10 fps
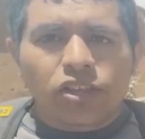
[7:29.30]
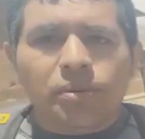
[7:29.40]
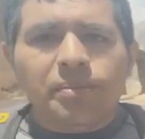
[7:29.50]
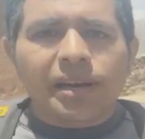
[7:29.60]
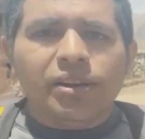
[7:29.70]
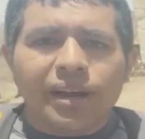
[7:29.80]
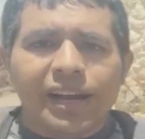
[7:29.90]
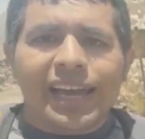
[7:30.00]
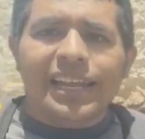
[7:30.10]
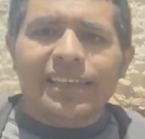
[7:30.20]
Yo me imagino
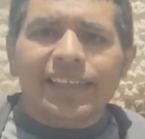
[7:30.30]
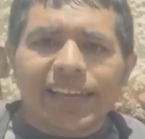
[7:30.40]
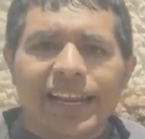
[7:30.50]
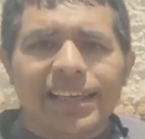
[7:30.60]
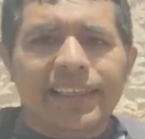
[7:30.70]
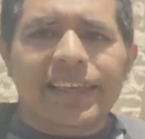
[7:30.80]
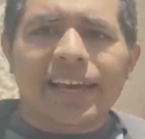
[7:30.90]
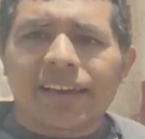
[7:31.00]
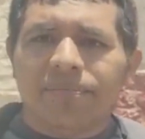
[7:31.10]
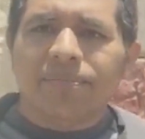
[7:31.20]
acá en esta
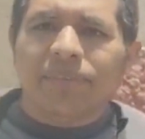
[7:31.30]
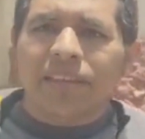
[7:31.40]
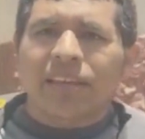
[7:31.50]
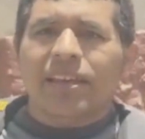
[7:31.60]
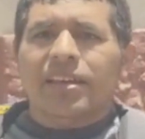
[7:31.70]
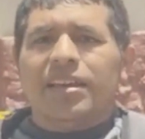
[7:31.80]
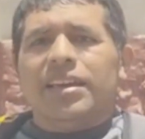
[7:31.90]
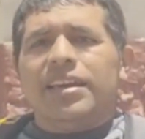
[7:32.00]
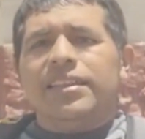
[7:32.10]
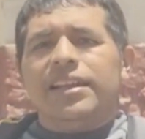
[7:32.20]
iglesia,
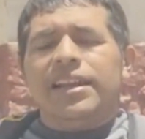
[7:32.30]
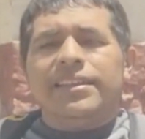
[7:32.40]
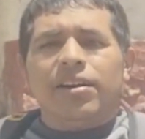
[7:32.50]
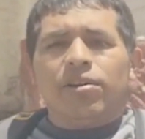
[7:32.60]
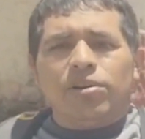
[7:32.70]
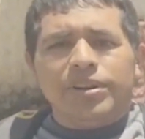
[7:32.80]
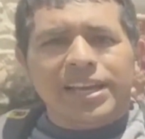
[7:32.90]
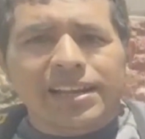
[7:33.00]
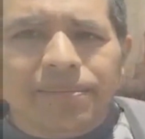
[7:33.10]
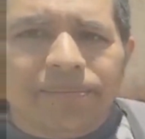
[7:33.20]
esta iglesia
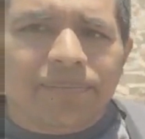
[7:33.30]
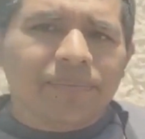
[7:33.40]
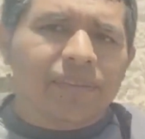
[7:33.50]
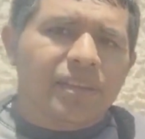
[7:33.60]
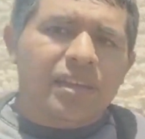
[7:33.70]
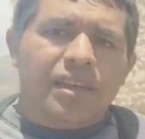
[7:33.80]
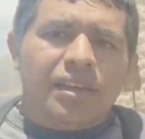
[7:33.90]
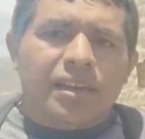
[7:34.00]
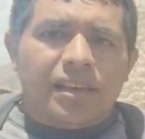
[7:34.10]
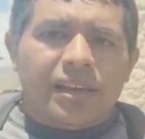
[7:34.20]
colonial,
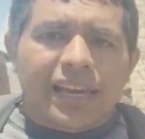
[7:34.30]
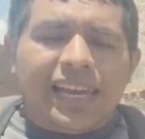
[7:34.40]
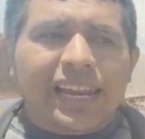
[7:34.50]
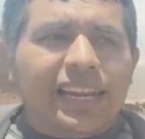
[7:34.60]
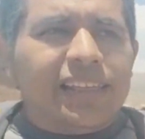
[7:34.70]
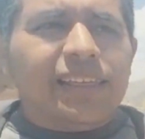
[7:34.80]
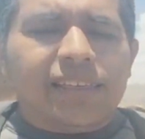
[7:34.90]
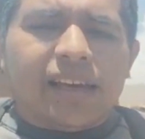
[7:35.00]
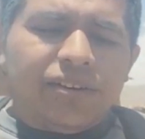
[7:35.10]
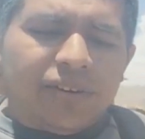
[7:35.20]
era
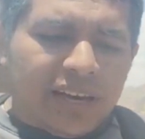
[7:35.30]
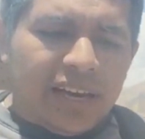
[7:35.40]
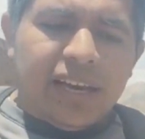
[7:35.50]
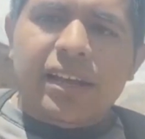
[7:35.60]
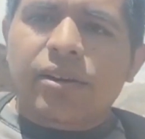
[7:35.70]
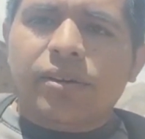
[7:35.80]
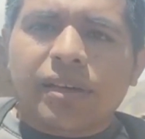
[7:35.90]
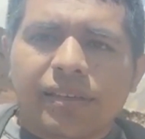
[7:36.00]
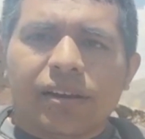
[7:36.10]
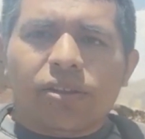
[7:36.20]
necesario que los
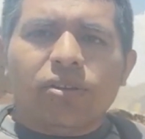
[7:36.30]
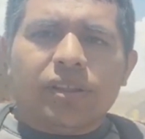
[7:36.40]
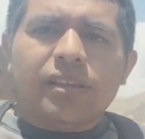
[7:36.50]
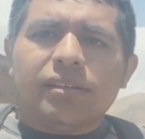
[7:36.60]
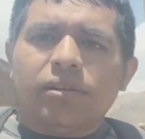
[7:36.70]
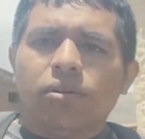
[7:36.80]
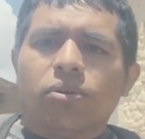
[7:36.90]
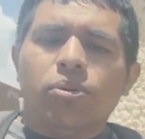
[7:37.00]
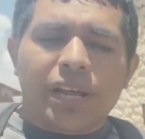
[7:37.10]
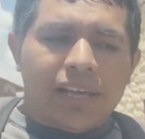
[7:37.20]
sacerdotes, los
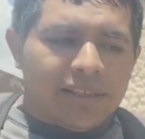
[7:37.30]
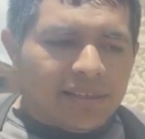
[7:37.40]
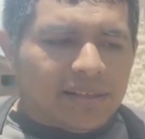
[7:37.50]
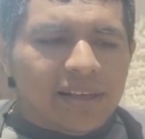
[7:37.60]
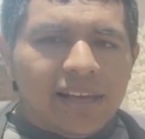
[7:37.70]
curas,